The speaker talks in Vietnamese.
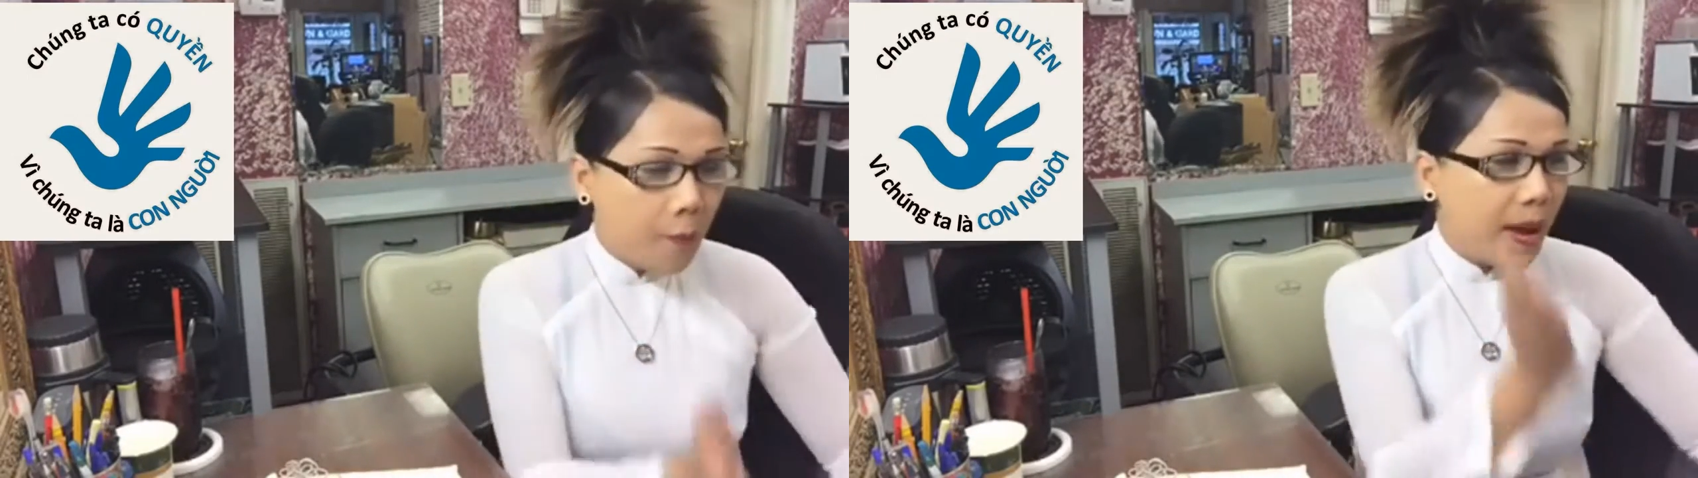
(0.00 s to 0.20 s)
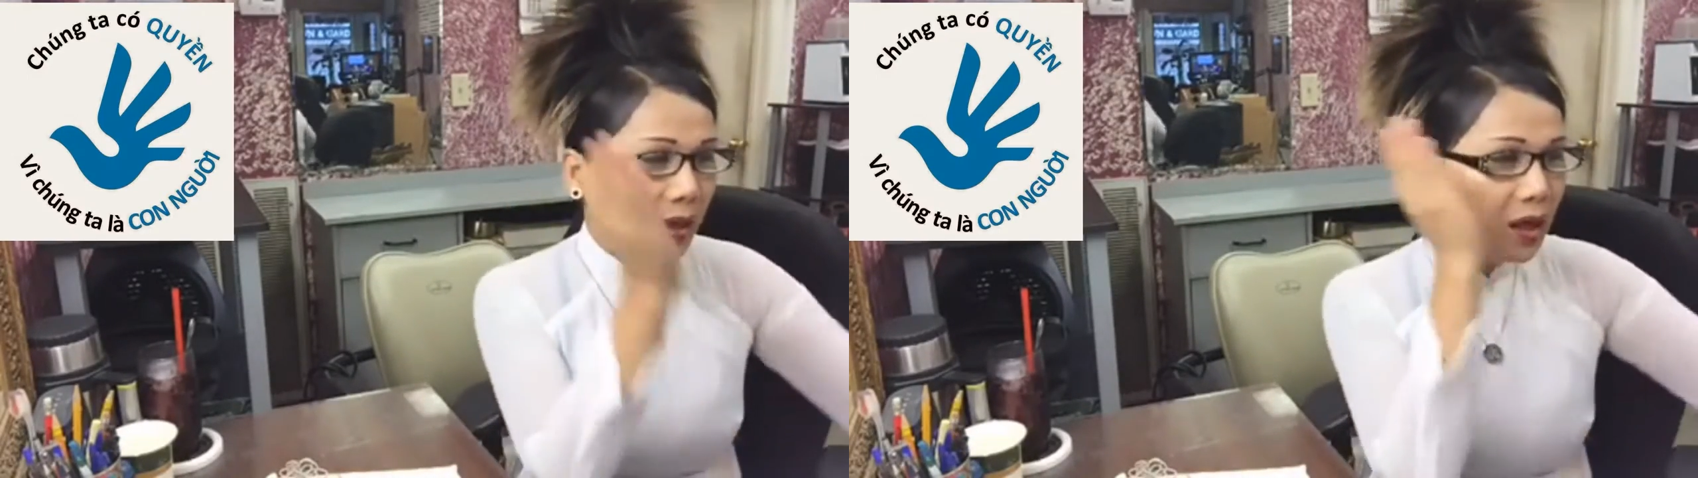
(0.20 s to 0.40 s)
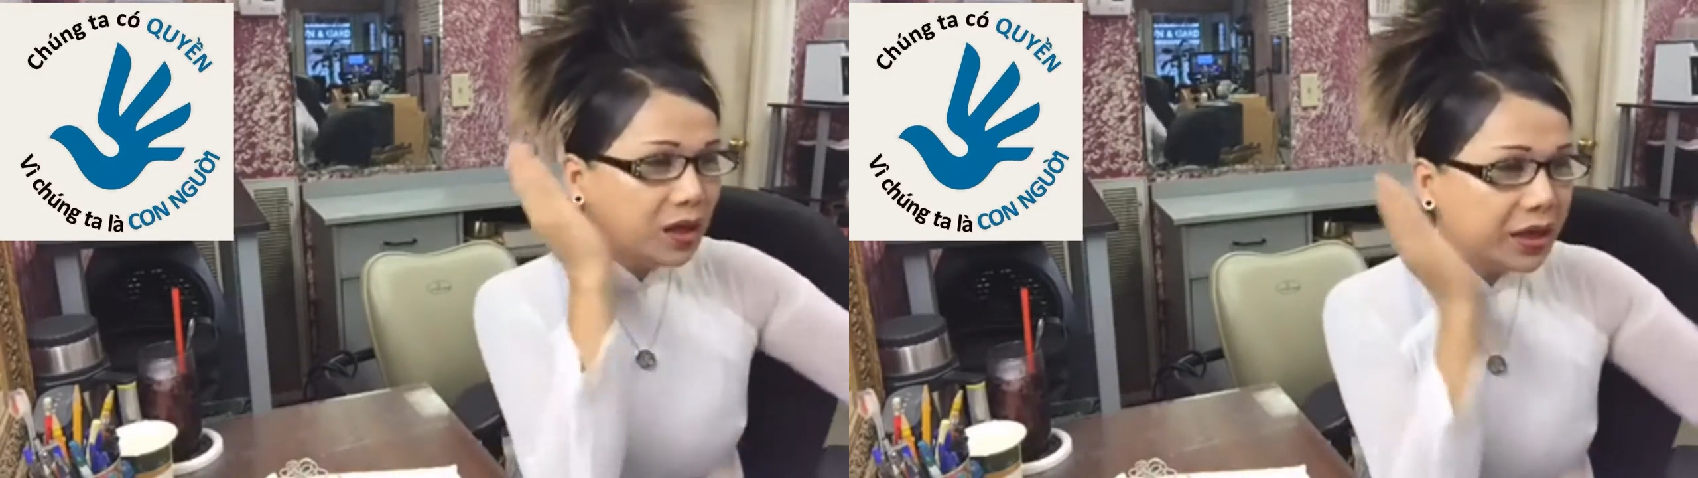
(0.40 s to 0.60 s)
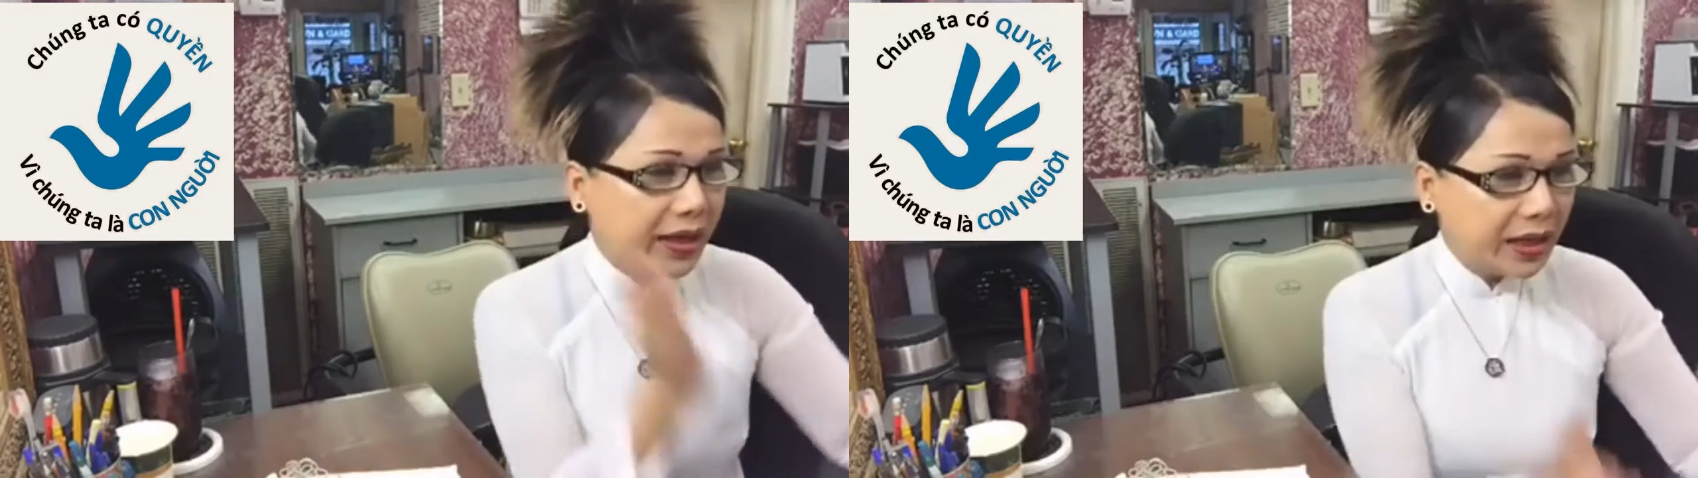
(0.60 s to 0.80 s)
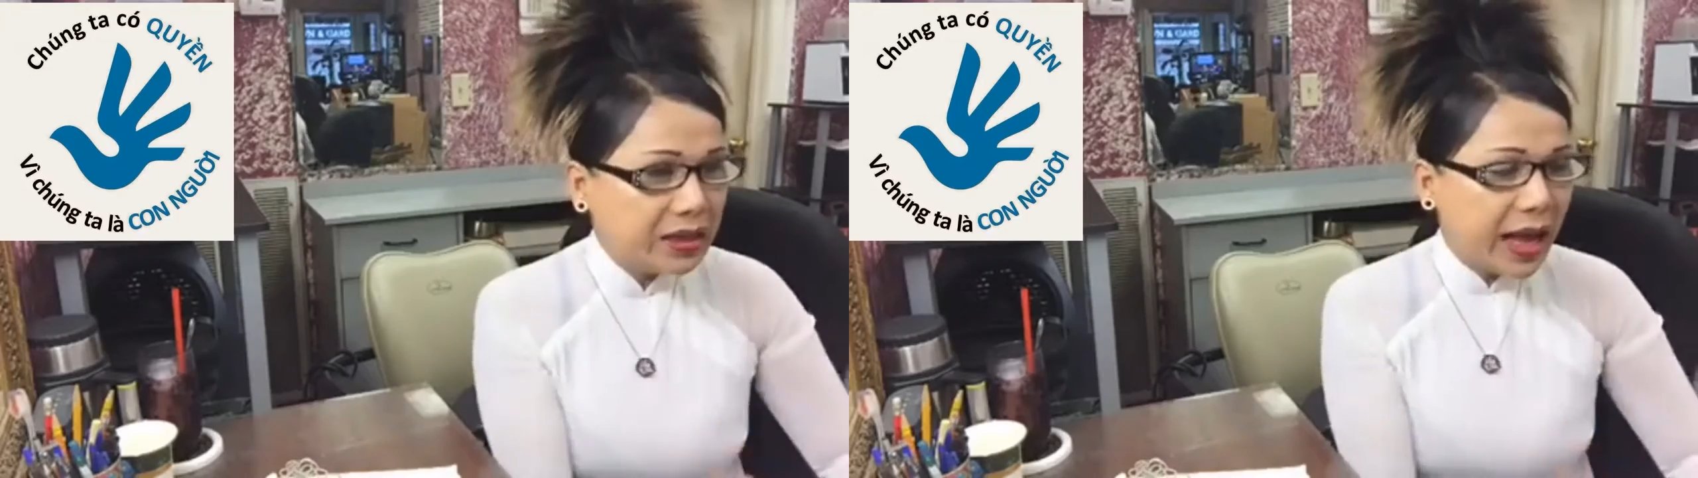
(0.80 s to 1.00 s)
mà những người
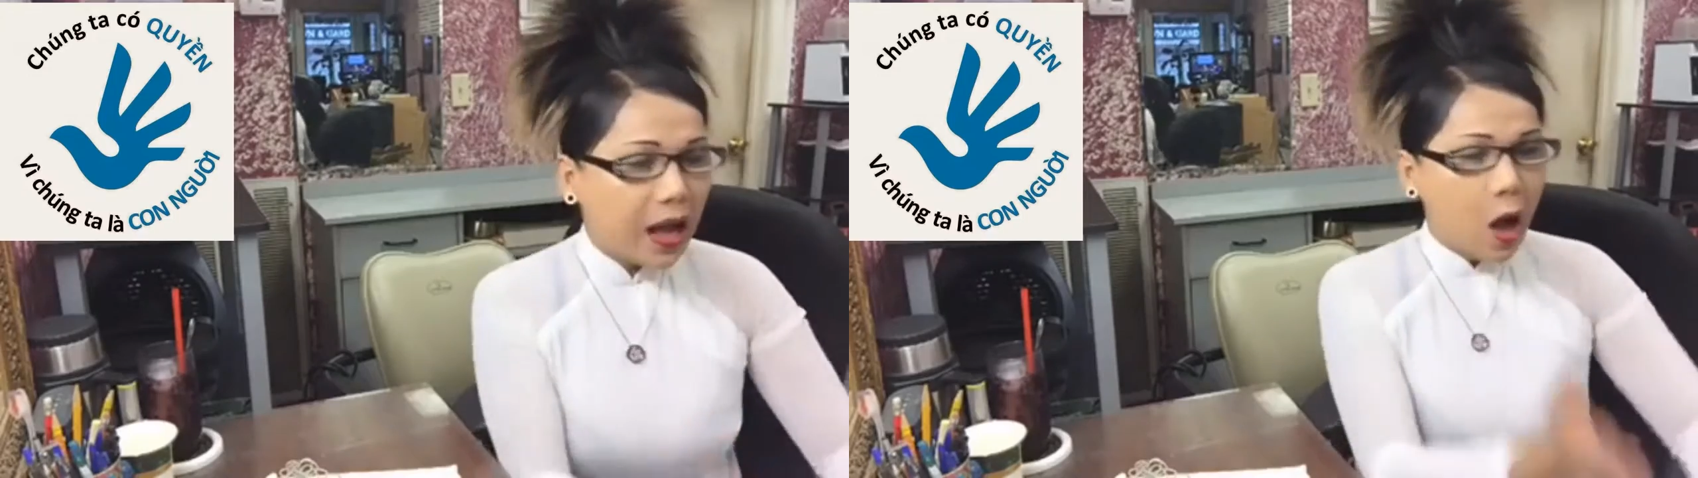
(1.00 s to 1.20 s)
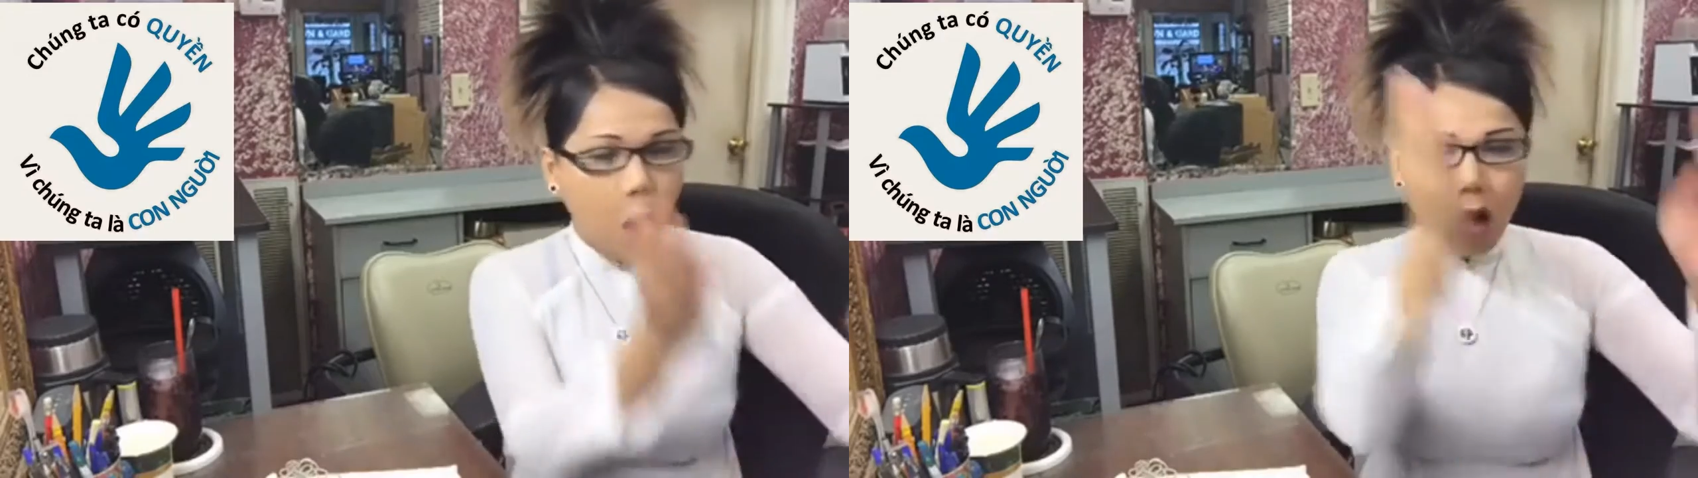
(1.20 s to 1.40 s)
cảnh sát